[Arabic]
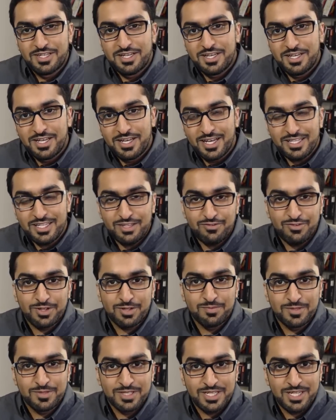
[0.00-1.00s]
هدفك
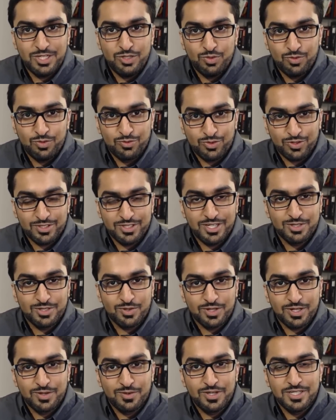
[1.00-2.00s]
من تعلم المفردات
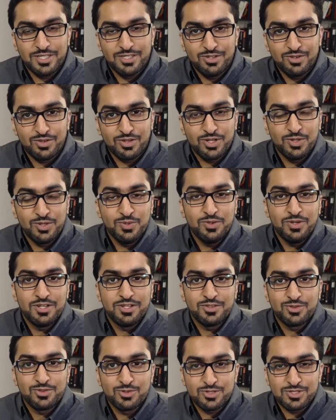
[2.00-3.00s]
وقواعد اللغة هو
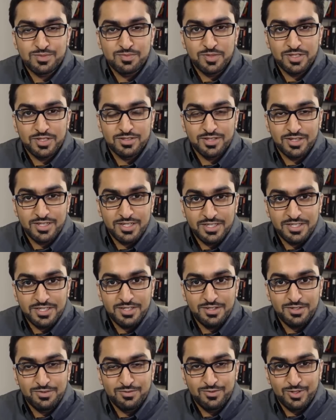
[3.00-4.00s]
أن تصبح ضليع
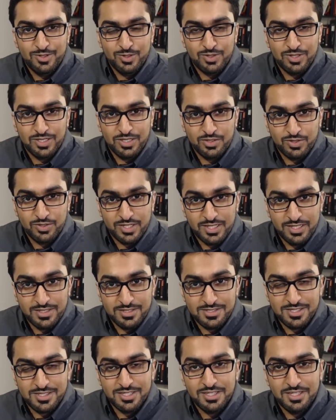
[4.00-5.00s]
في اللغة
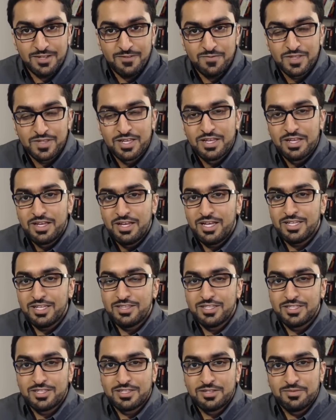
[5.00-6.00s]
الإنجليزية حتى
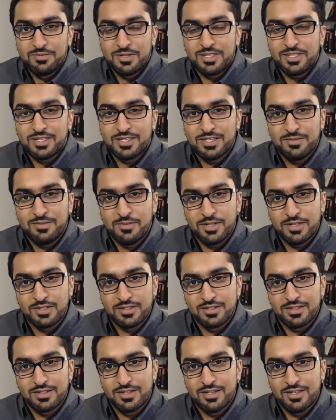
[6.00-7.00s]
تتمكن
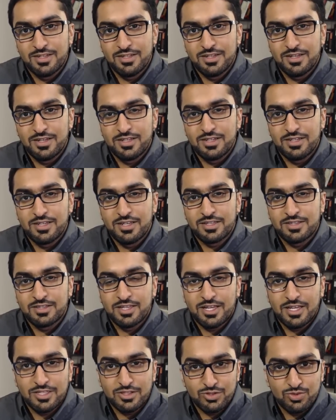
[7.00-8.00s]
من
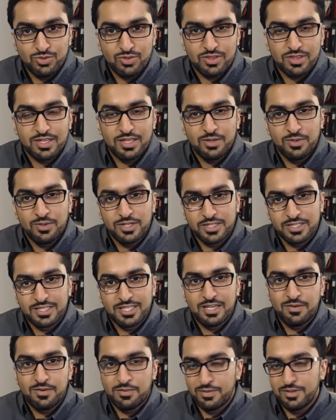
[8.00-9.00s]
التحدث أو
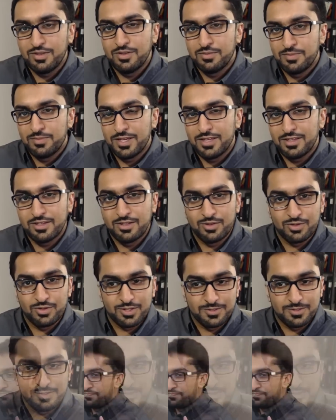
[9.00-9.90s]
الكتابة بهذه اللغة